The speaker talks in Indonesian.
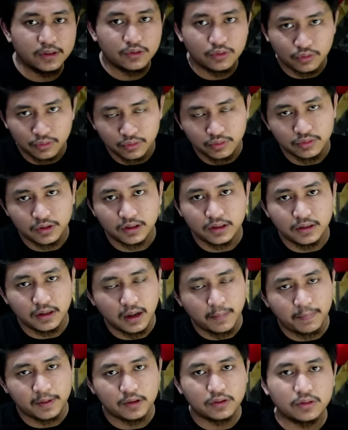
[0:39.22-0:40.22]
itu nanti
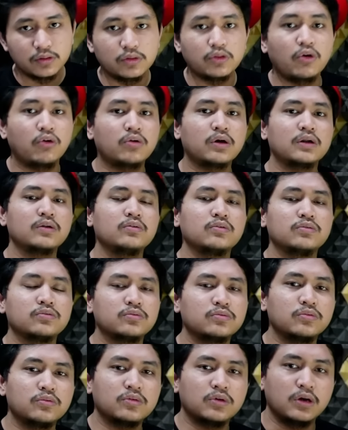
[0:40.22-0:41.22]
dapat token
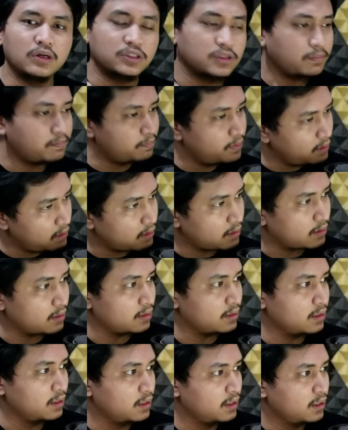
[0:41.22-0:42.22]
untuk spin.
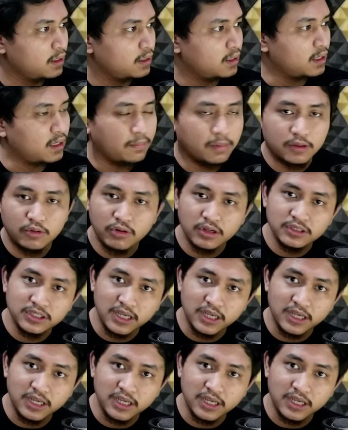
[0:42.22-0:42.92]
Nah kebetulan